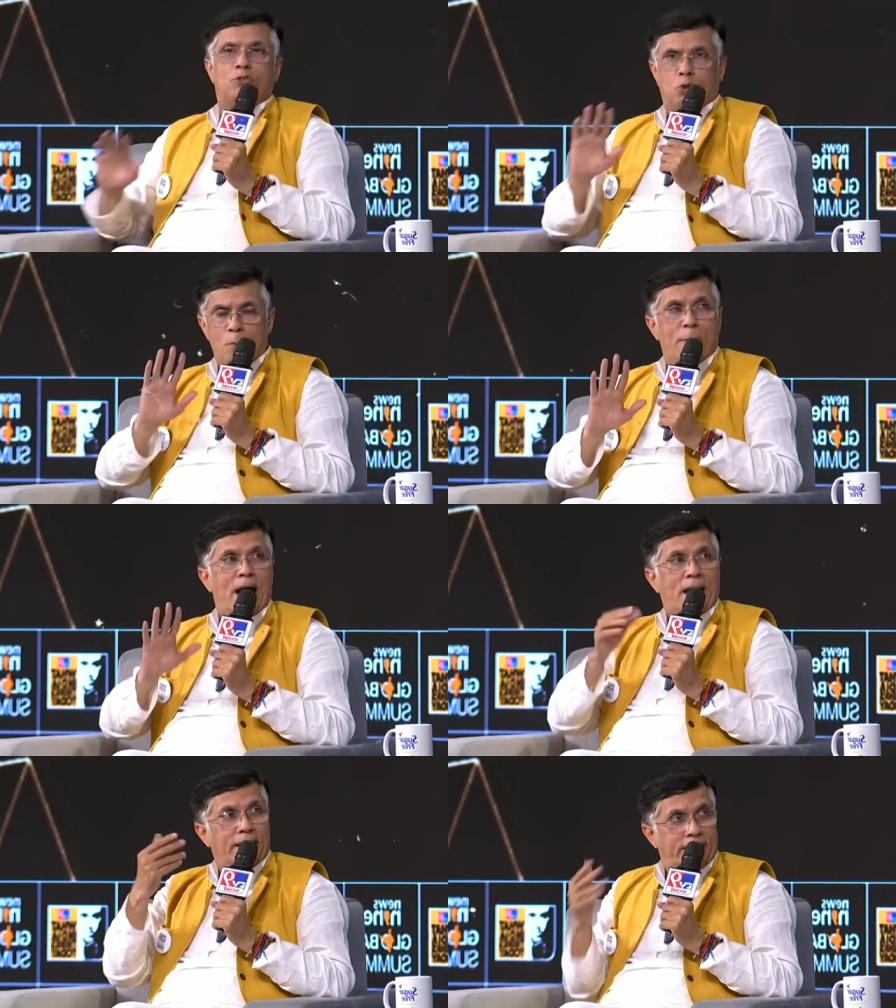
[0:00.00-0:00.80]
तो
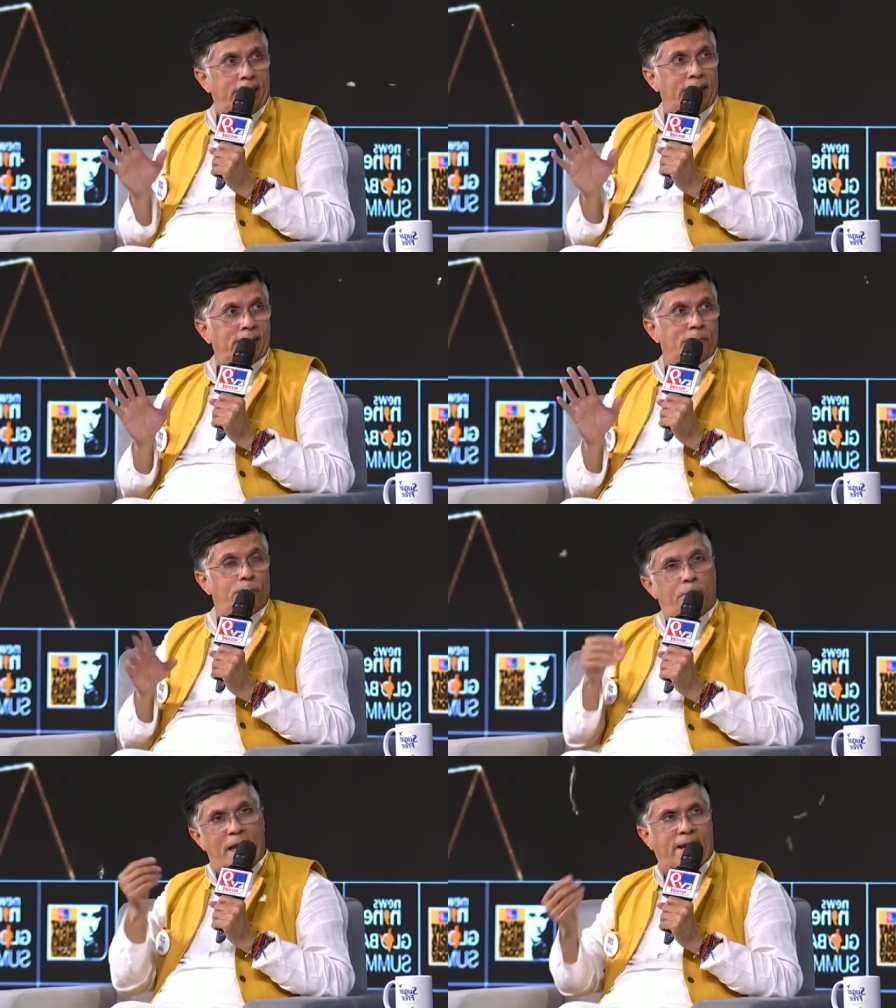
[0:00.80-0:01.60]
माल नहीं
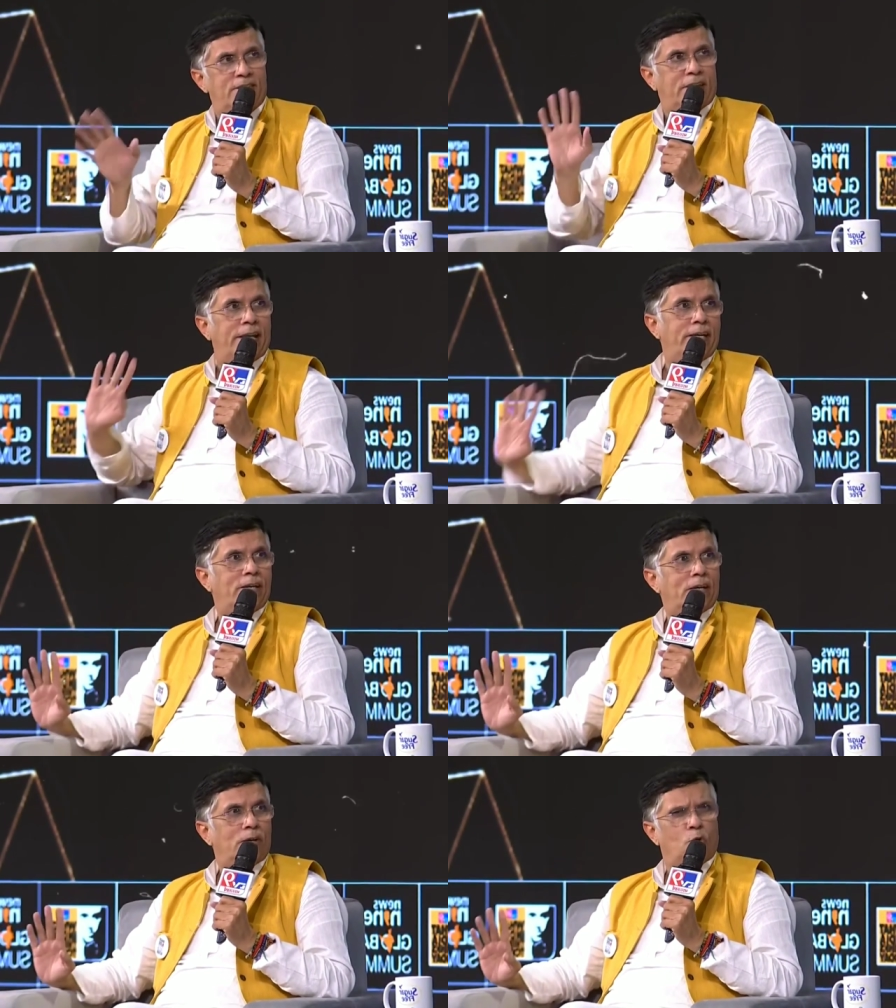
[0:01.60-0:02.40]
पैकेज नहीं
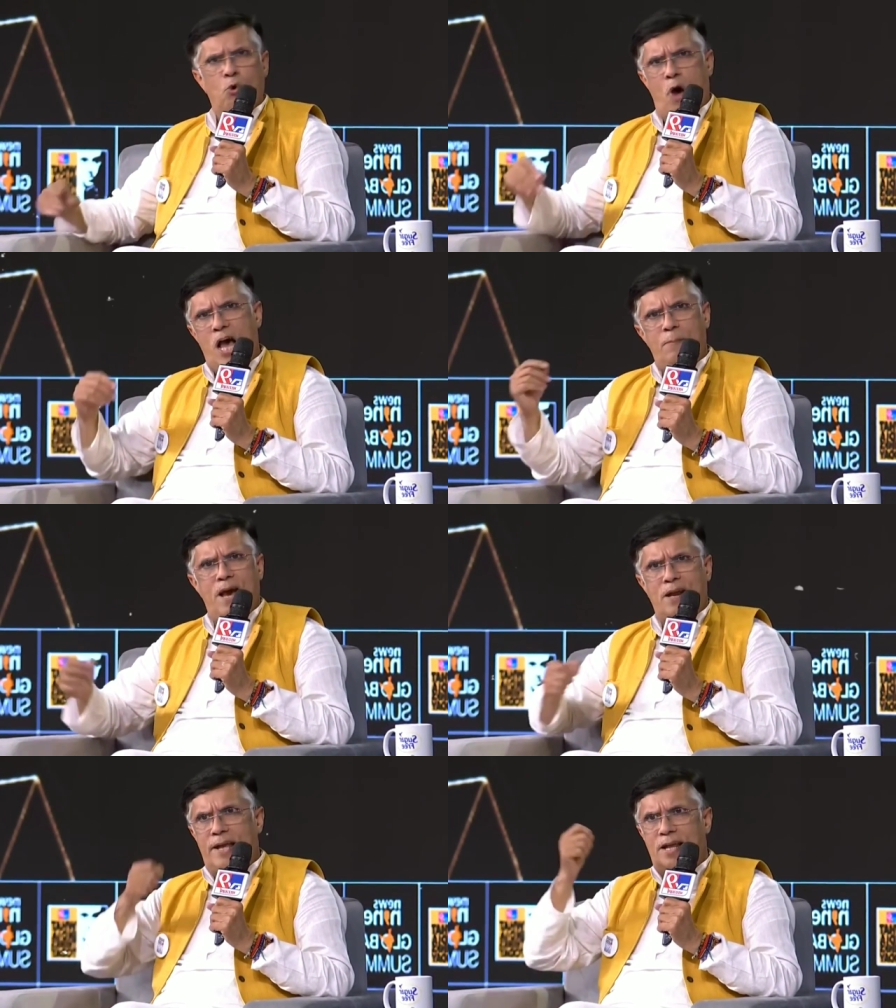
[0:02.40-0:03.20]
वो हर
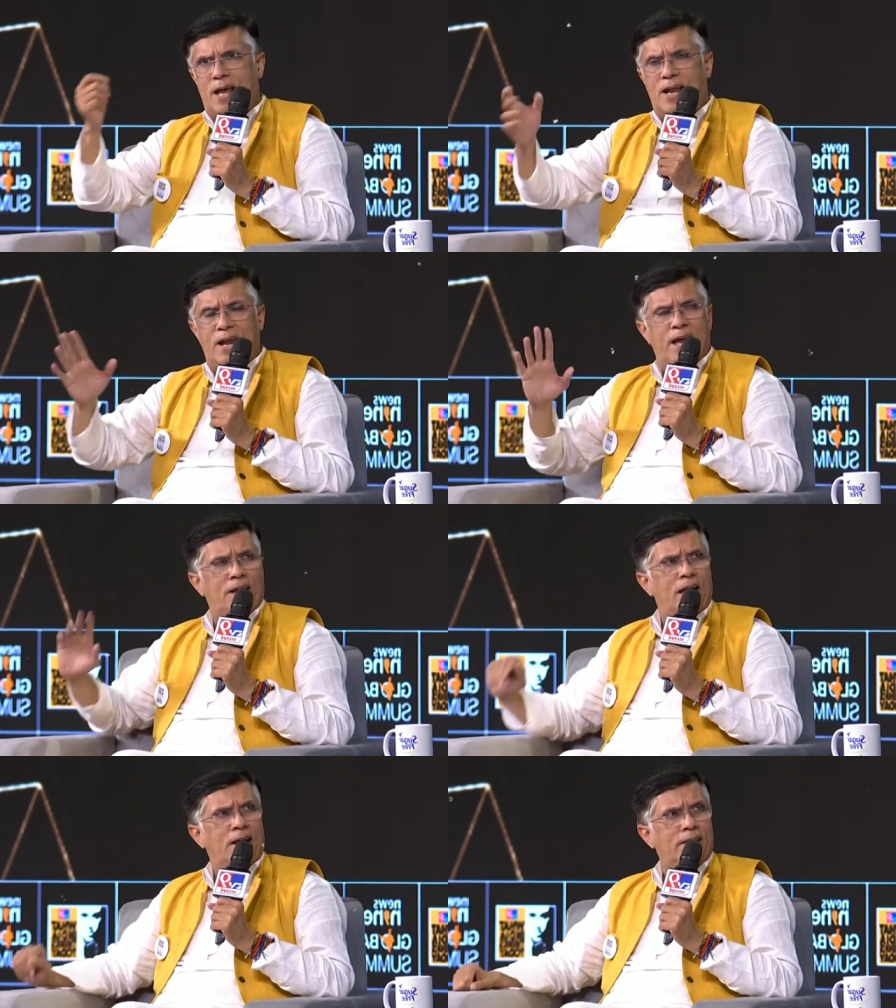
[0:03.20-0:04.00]
बार नया नारा
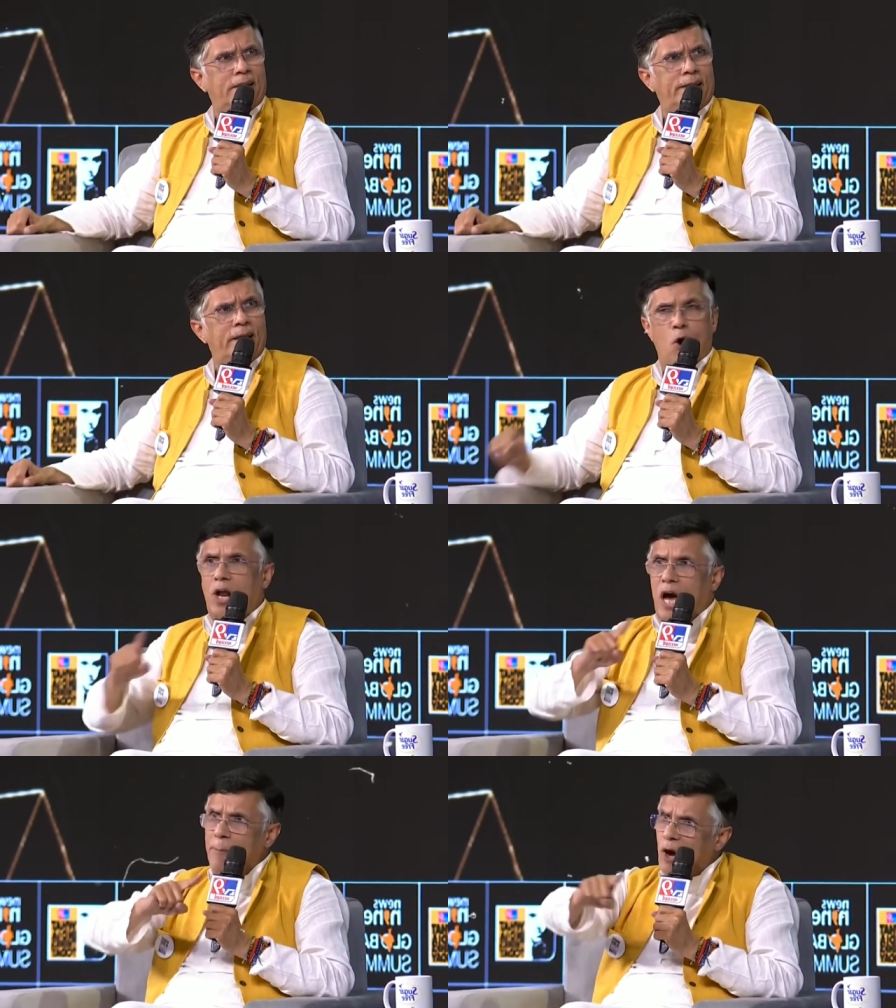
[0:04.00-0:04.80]
ला कर देंगे
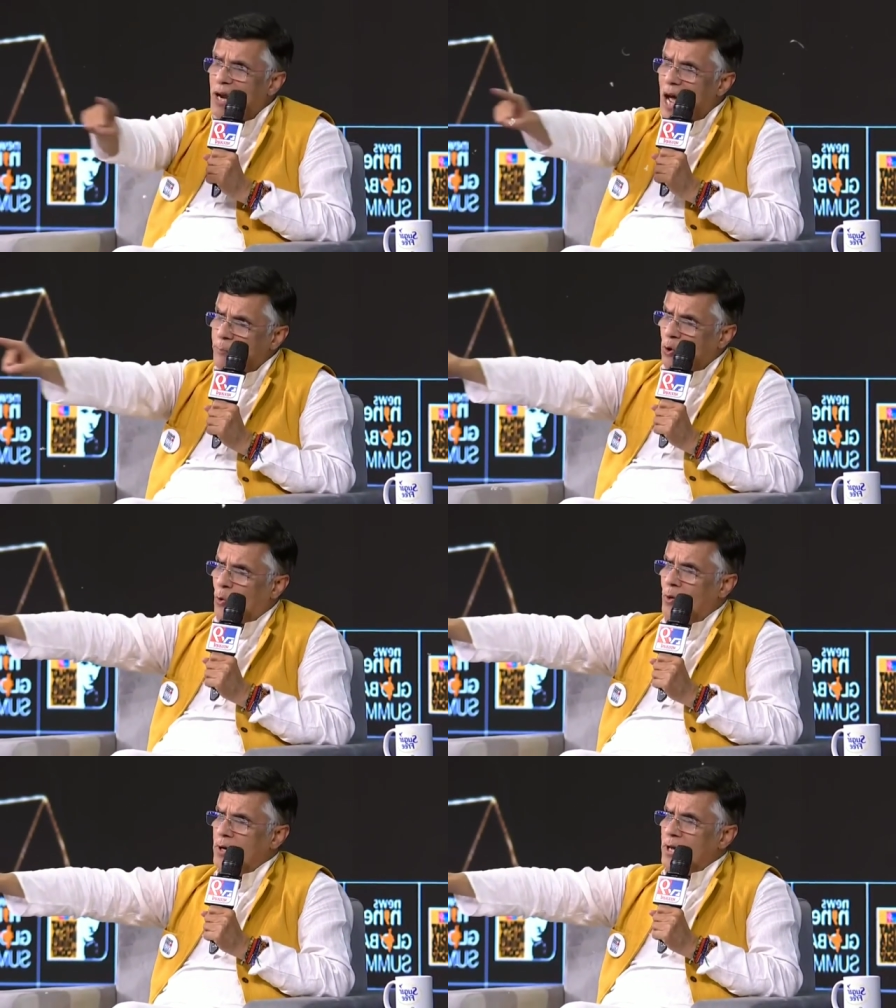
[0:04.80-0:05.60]
और हमें और
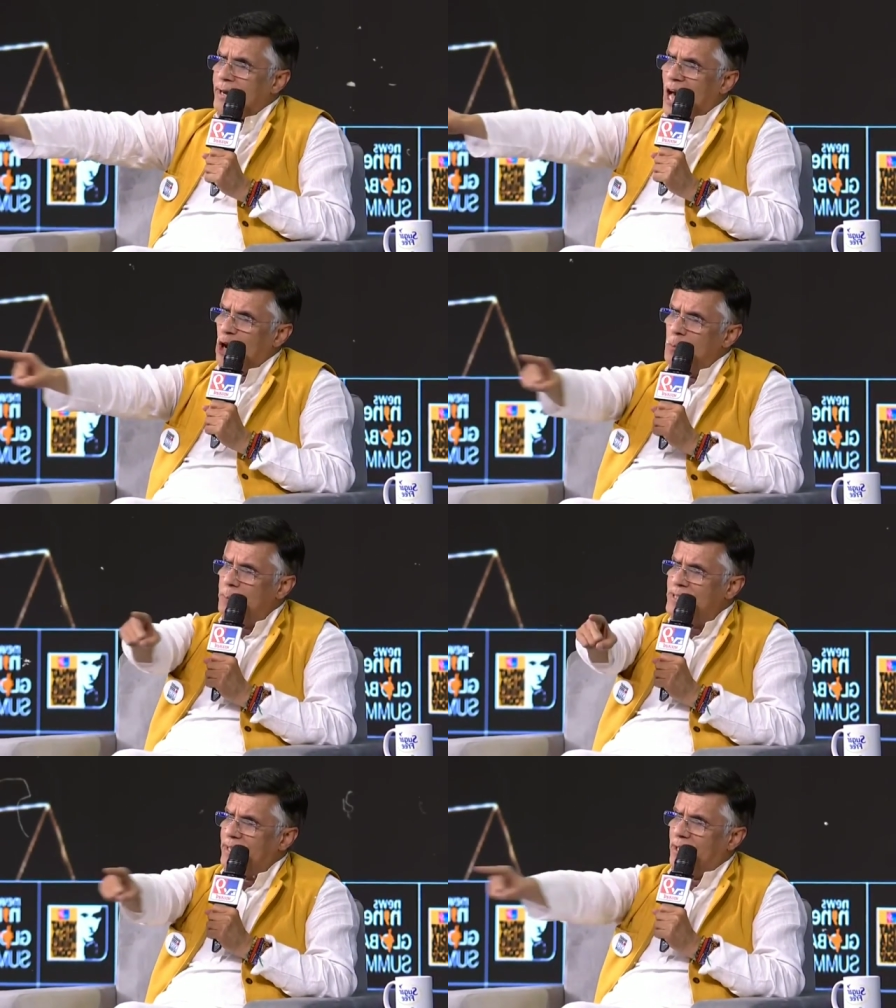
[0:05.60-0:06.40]
आपको नारों
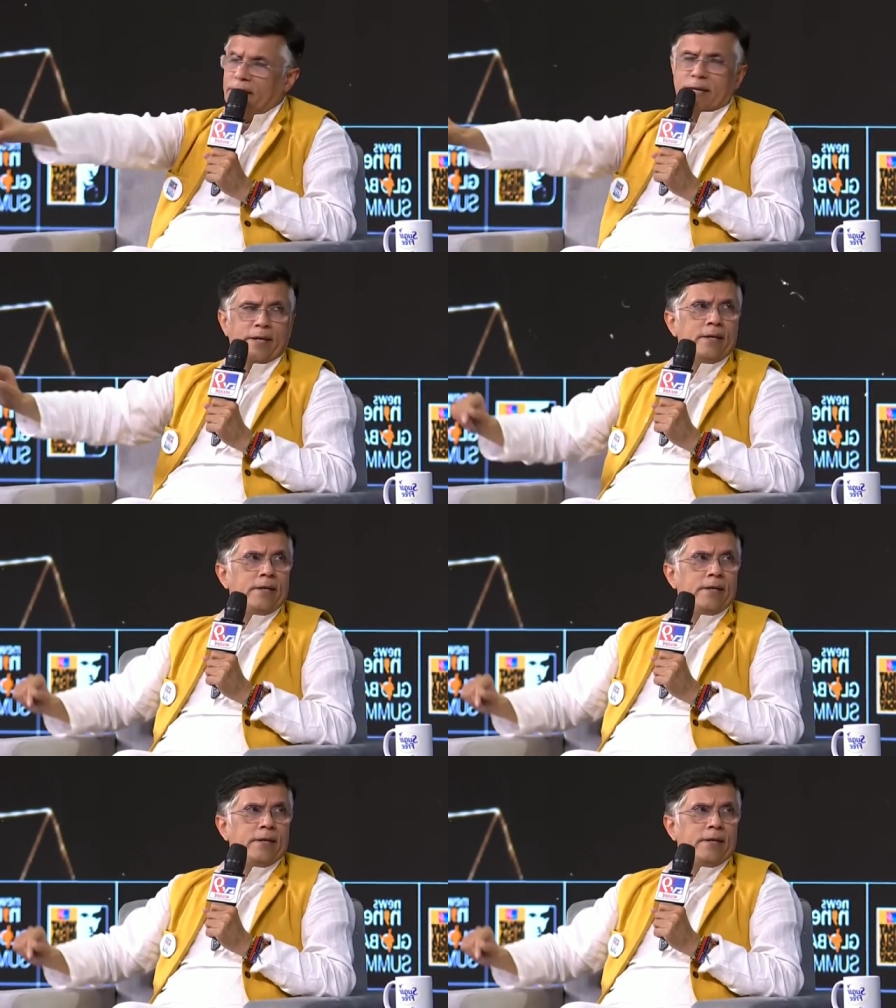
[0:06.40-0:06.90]
में बिजी रखेंगे